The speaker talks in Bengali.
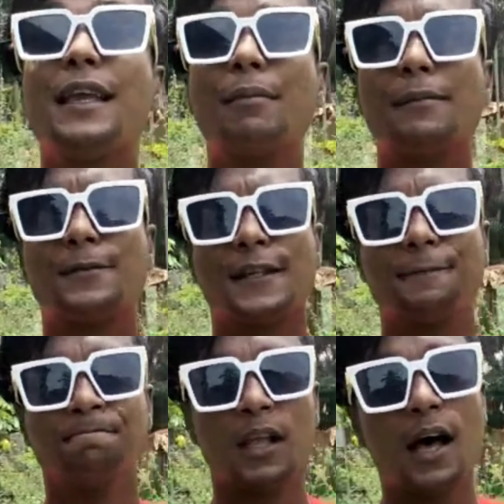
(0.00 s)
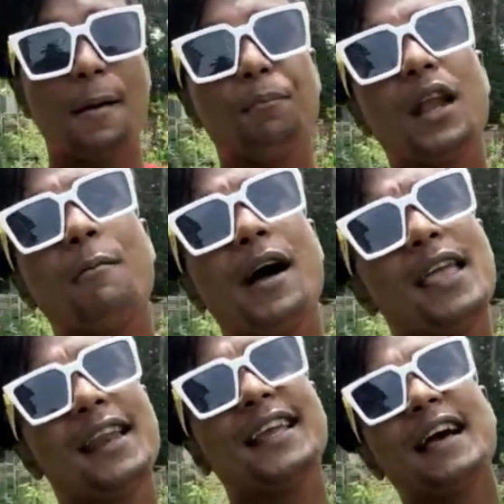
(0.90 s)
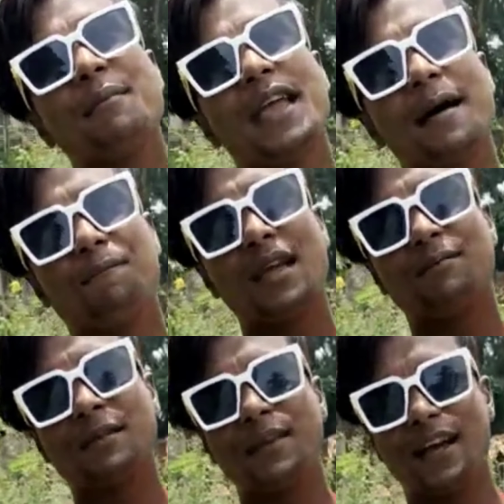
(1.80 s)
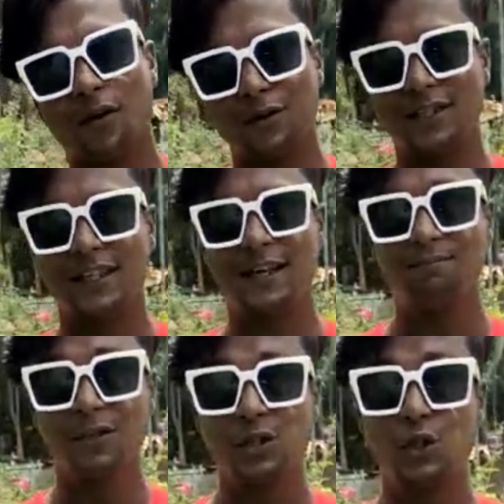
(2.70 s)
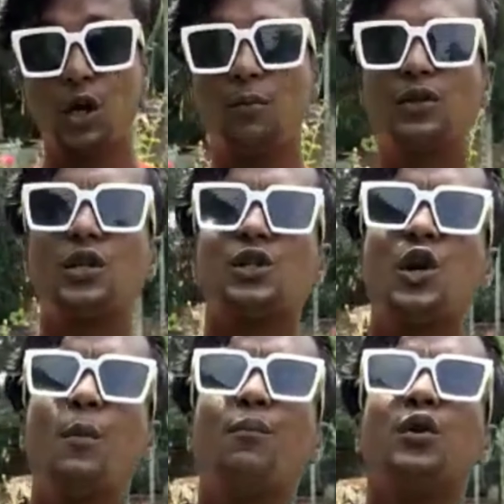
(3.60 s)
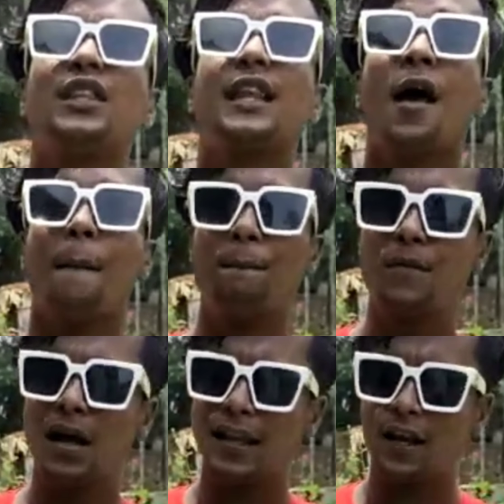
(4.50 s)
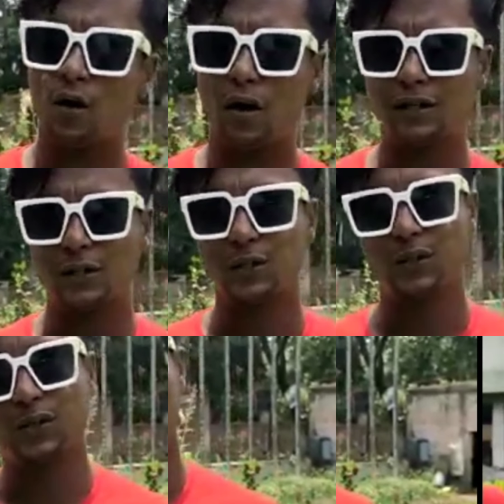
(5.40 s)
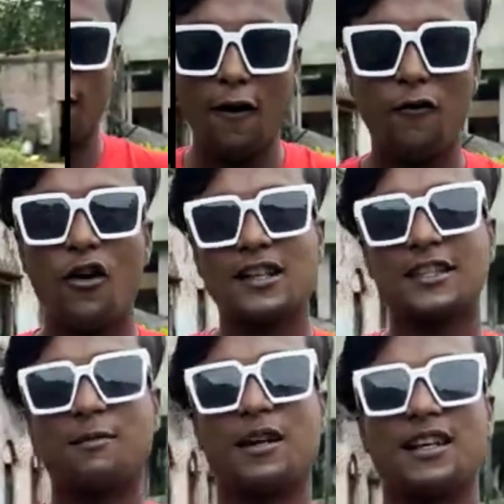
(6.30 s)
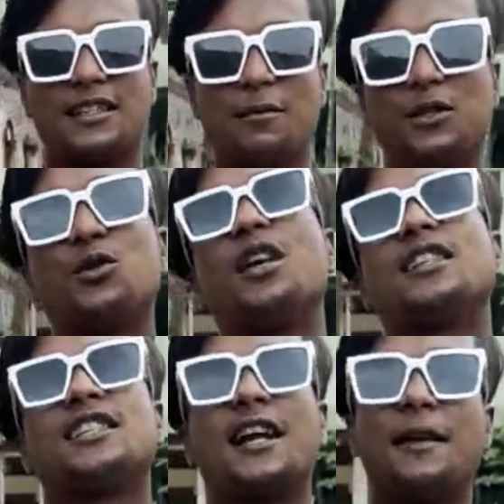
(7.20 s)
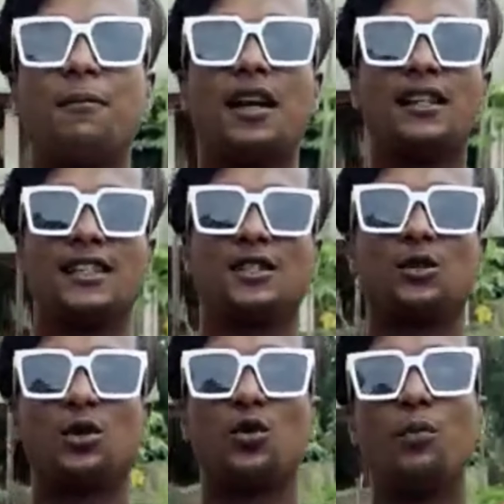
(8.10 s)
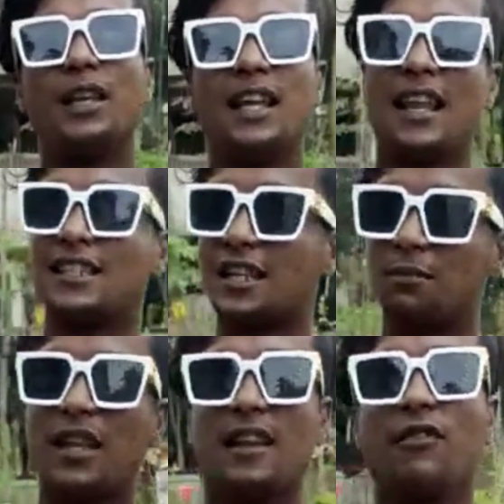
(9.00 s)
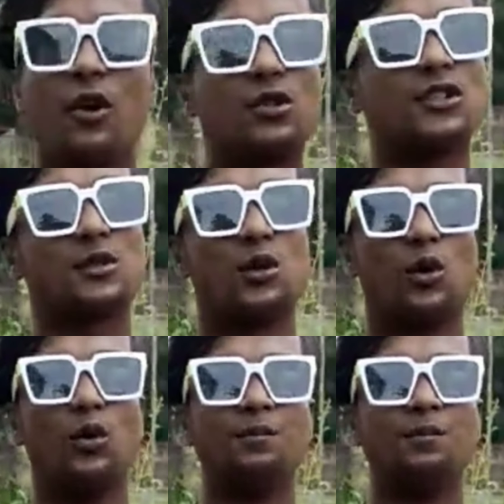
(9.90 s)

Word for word: কি ভাবছেন আপনার মায়ের মায়েরকে আমি এমতে এমতে বিয়ে করছিলাম সমস্ত সম্পত্তির মালিক হওয়ার জন্য হোয়াটসঅ্যাপ গাইস আমি জুনিয়র সাকিব খান আছি শুধু কুমিল্লা লাকসাম থেকে বিয়র্স তো